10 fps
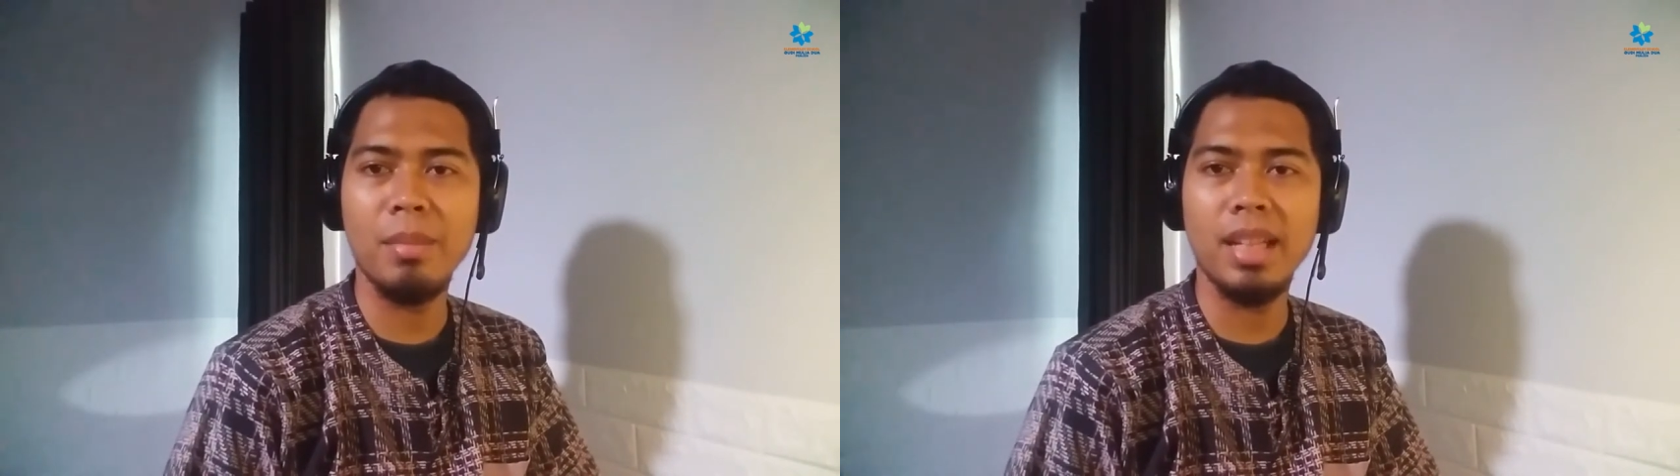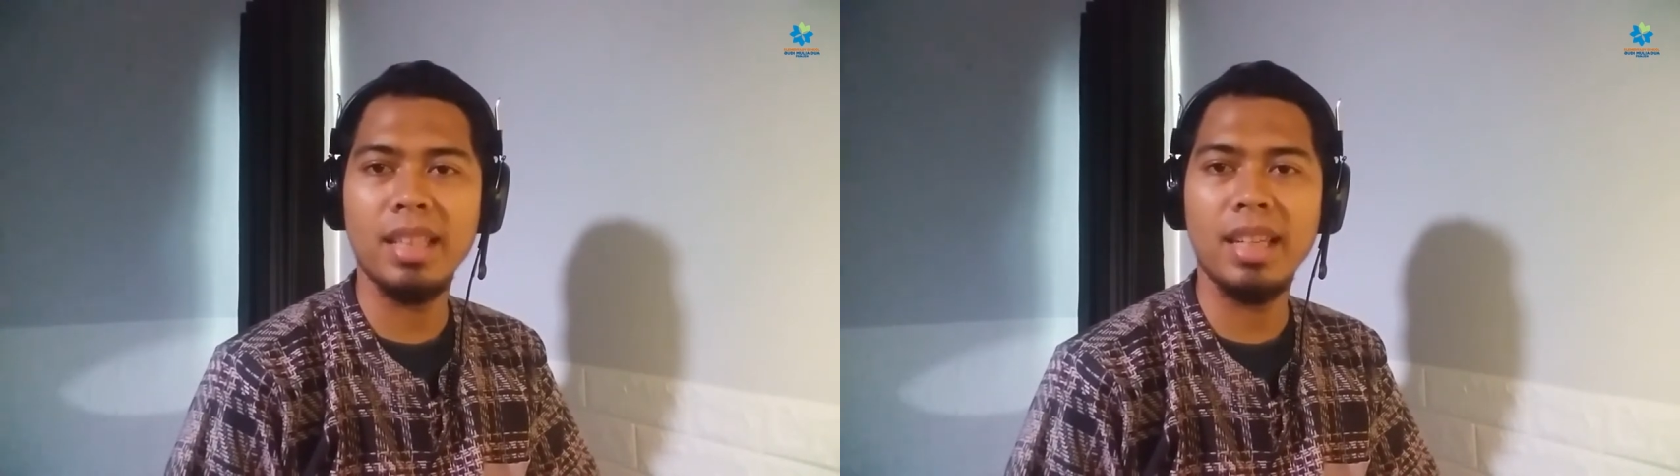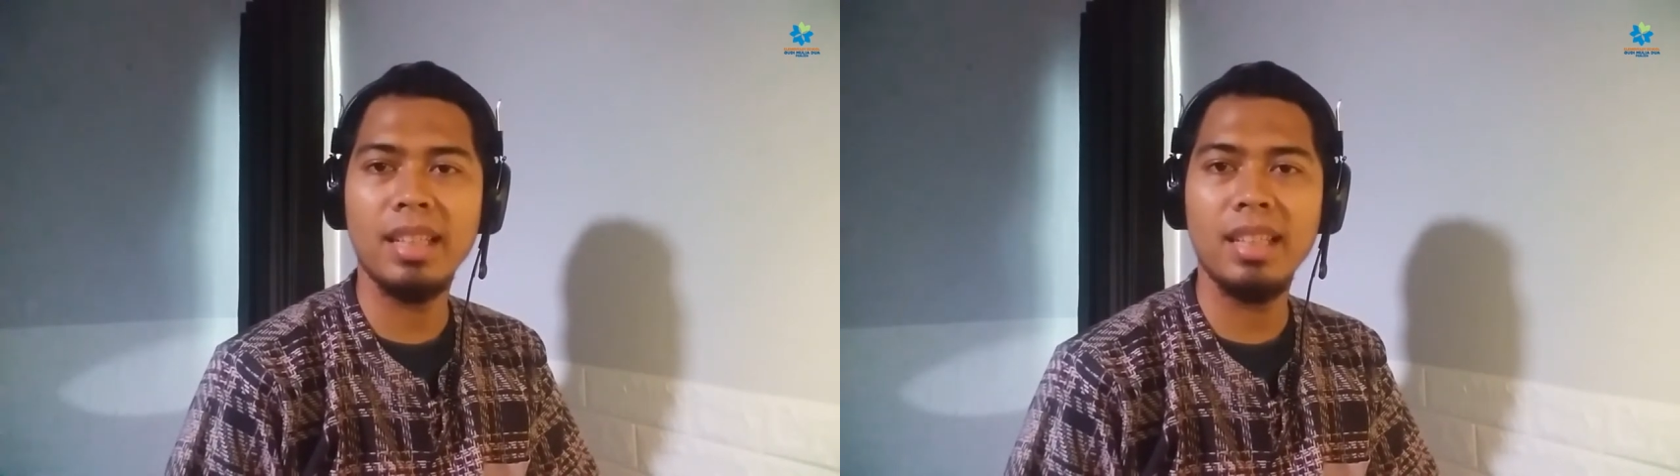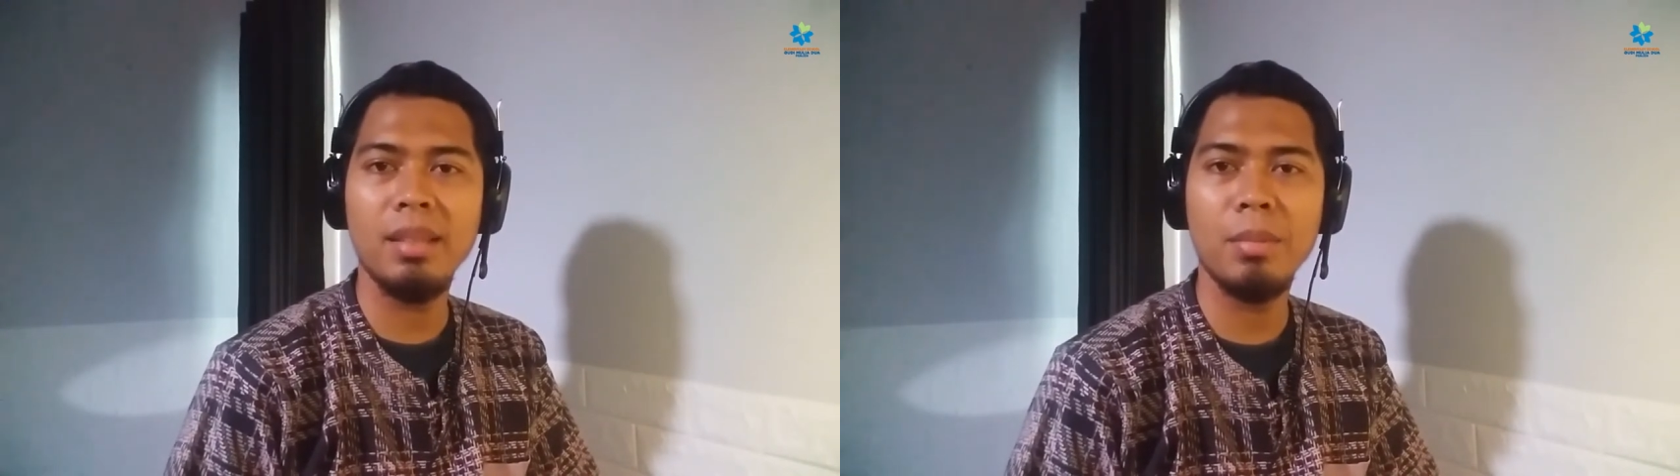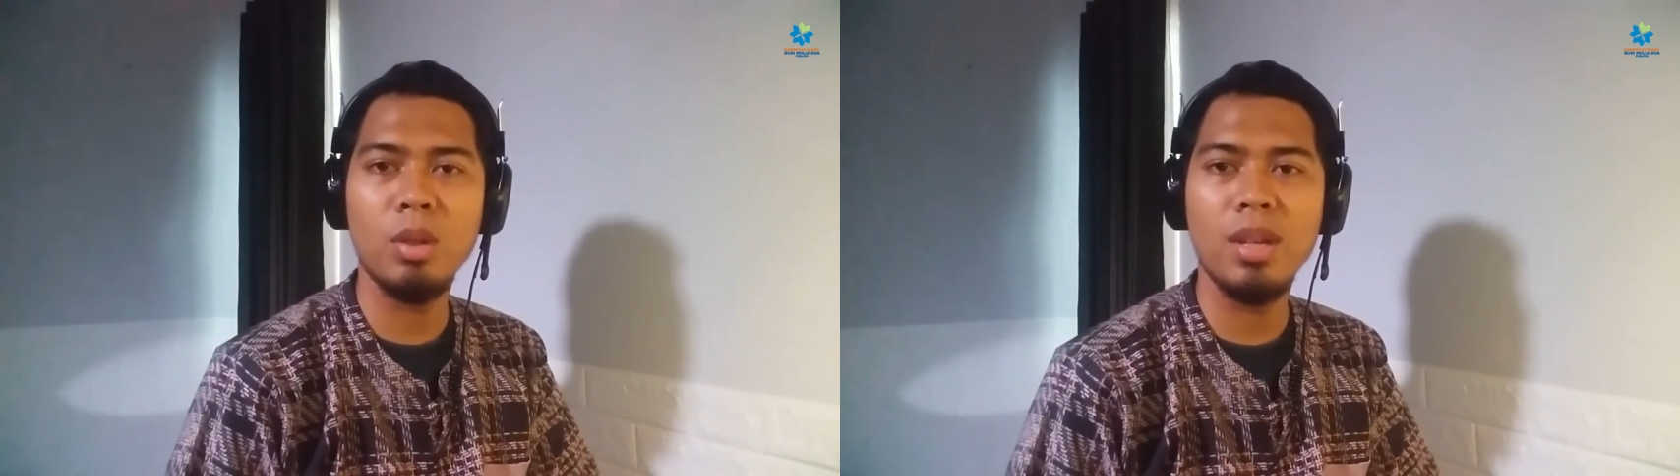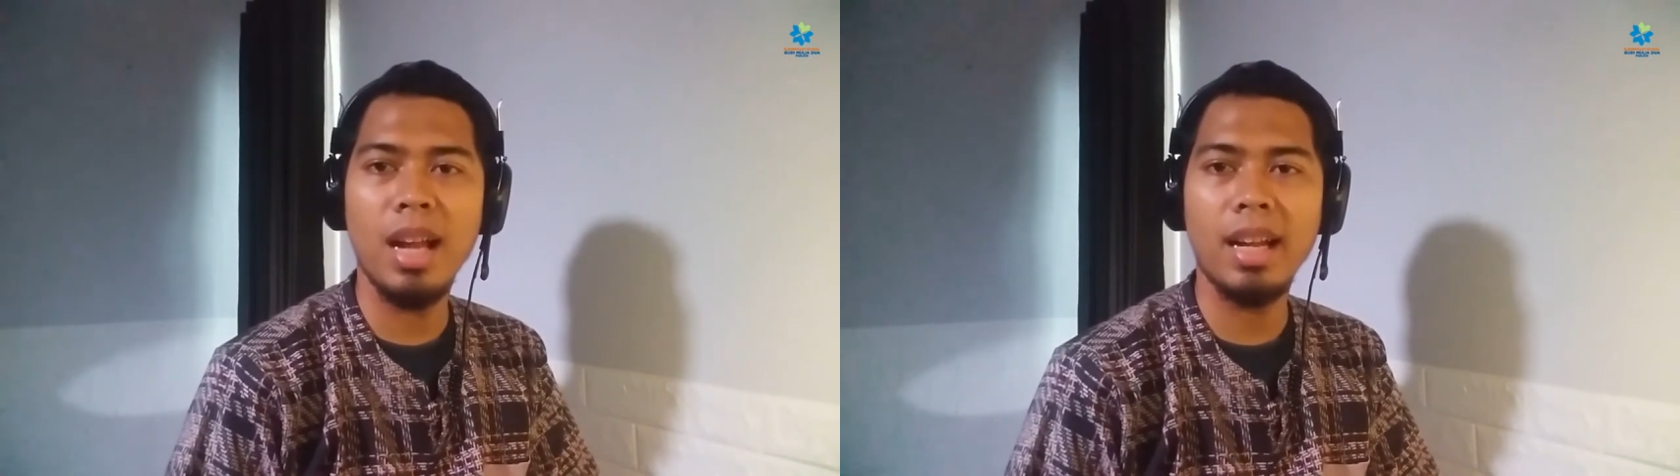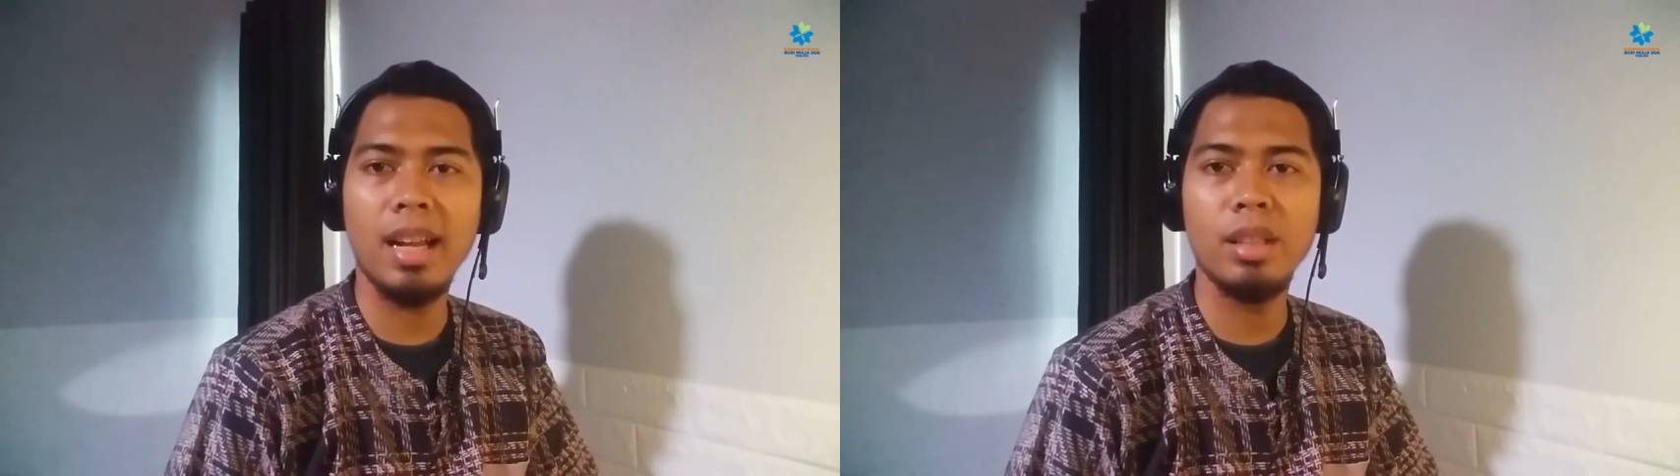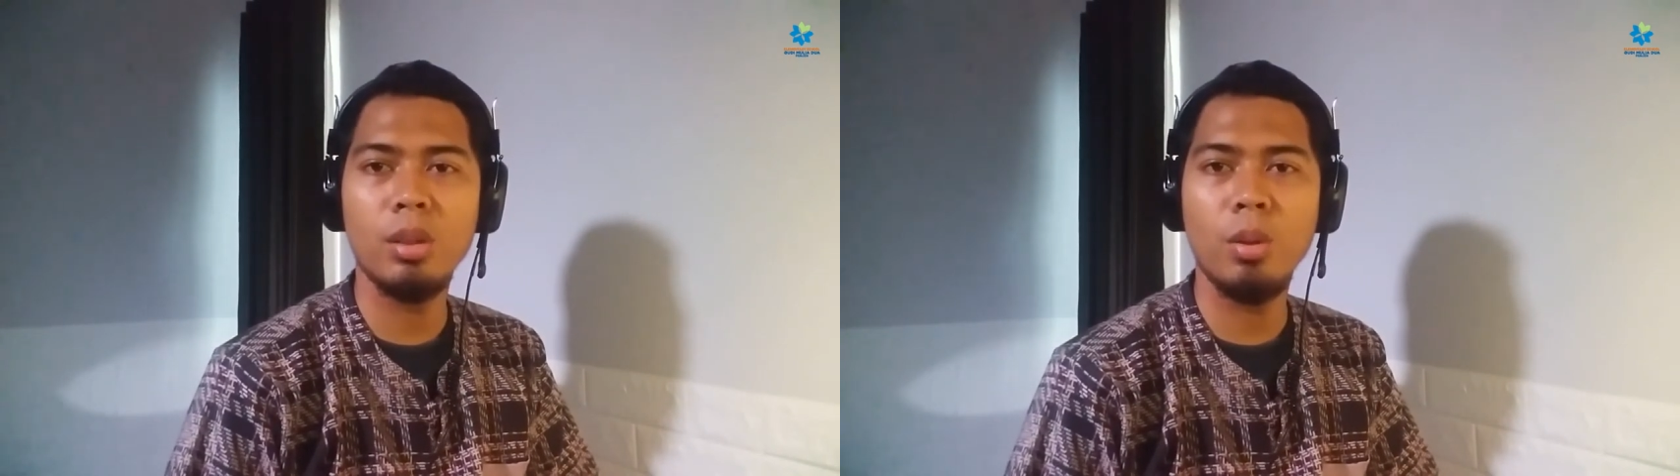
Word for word: materi menggunakan